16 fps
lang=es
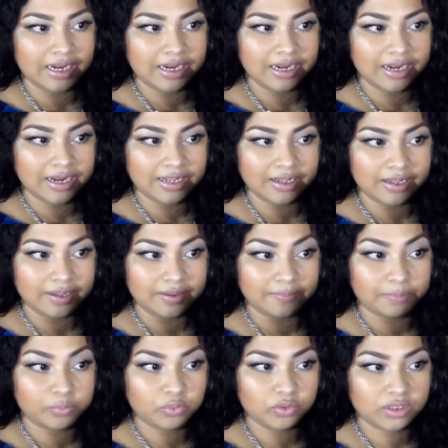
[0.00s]

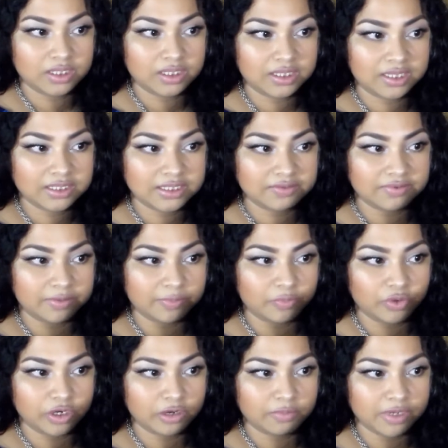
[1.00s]
la puntita se va a
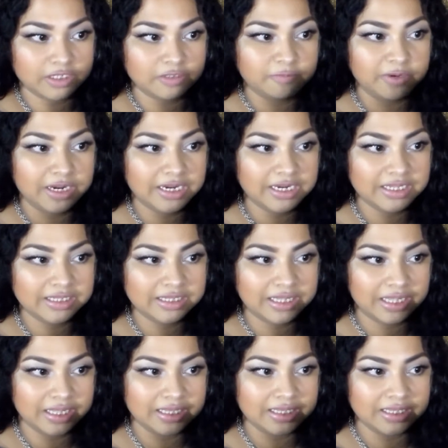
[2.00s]
poner más
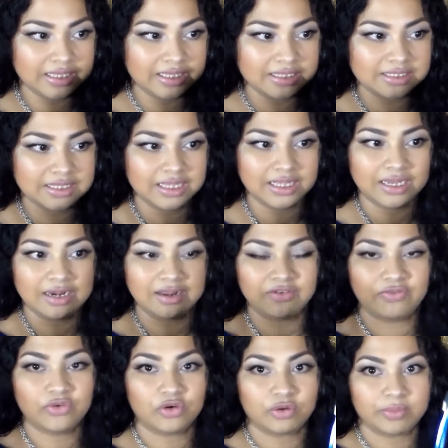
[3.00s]
planita y está de la
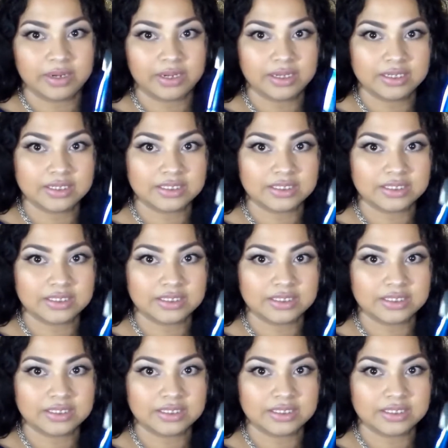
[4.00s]
forma